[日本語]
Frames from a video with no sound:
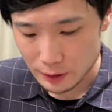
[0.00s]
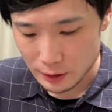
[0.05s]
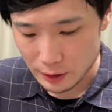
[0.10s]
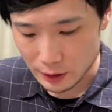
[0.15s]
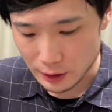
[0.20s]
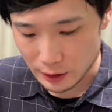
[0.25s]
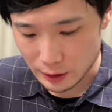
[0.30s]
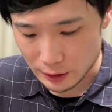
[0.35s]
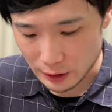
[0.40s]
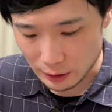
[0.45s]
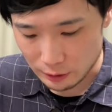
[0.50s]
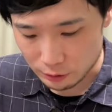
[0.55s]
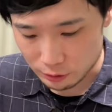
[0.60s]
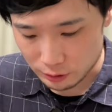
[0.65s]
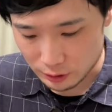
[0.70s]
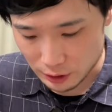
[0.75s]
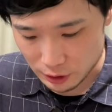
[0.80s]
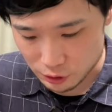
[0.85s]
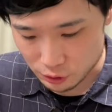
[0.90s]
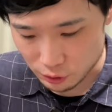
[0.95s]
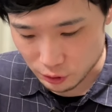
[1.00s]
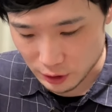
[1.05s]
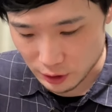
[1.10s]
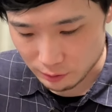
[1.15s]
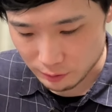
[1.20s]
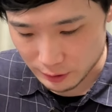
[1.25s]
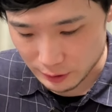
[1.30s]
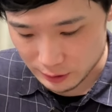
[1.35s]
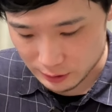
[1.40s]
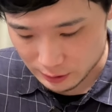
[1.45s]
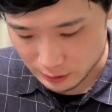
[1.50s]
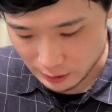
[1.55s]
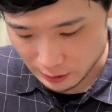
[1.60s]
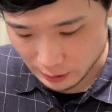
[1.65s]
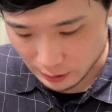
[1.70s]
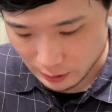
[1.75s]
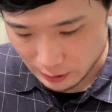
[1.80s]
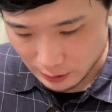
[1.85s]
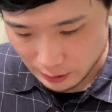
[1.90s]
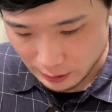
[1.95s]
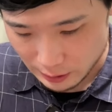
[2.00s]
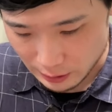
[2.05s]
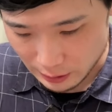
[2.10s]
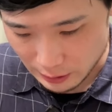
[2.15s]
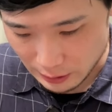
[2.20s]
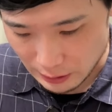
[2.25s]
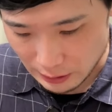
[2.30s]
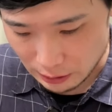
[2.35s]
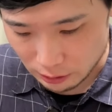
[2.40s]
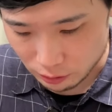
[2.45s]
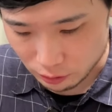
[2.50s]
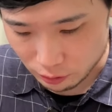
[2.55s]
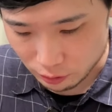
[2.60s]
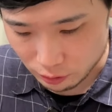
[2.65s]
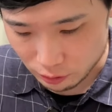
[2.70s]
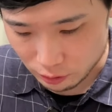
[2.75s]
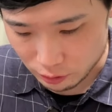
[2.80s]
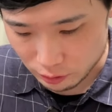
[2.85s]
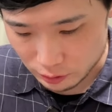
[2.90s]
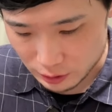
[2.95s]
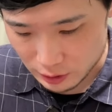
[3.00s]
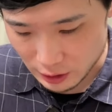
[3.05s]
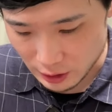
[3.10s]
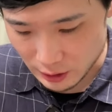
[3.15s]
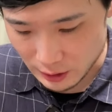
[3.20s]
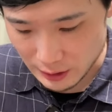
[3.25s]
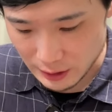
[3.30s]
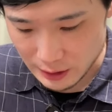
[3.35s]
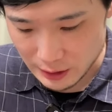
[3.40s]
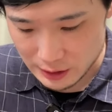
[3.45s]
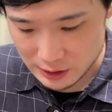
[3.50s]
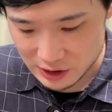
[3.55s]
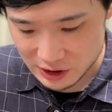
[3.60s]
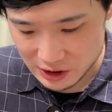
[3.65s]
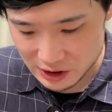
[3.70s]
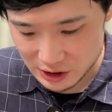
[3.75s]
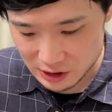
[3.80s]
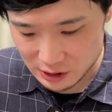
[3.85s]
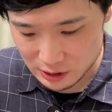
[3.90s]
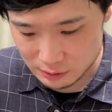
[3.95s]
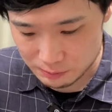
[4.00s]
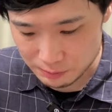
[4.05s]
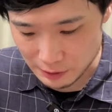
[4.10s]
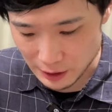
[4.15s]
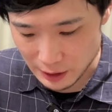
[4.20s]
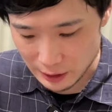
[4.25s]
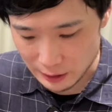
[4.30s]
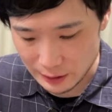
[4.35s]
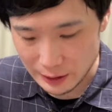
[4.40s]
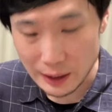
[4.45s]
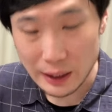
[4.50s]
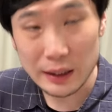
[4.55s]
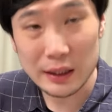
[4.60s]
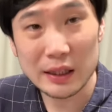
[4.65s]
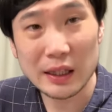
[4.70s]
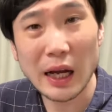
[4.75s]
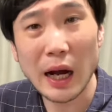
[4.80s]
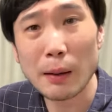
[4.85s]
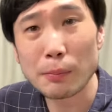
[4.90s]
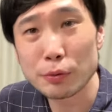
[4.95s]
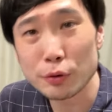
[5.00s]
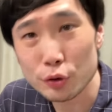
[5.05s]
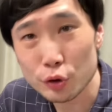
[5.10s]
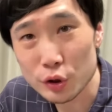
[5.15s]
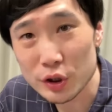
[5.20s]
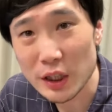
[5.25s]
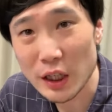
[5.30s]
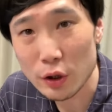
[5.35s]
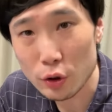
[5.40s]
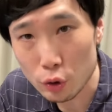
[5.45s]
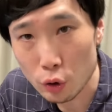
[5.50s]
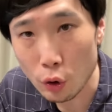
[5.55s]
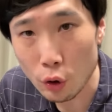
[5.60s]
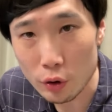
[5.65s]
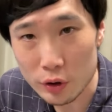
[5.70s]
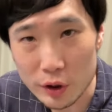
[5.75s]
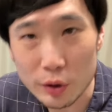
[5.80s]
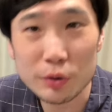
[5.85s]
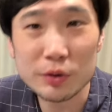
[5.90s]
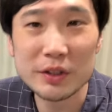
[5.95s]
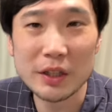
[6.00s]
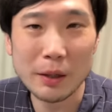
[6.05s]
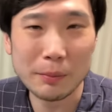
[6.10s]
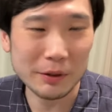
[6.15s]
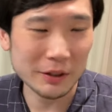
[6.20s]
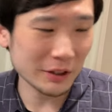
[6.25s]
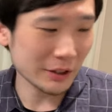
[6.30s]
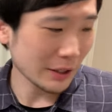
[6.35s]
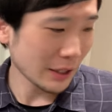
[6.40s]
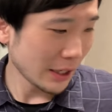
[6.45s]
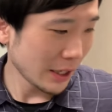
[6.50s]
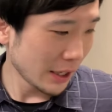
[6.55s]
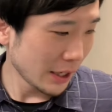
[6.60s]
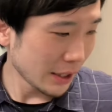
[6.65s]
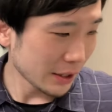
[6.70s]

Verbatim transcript: えー、頼んだ商品はですね、えっと、チェダーチーズバーガーダブルセットでございます。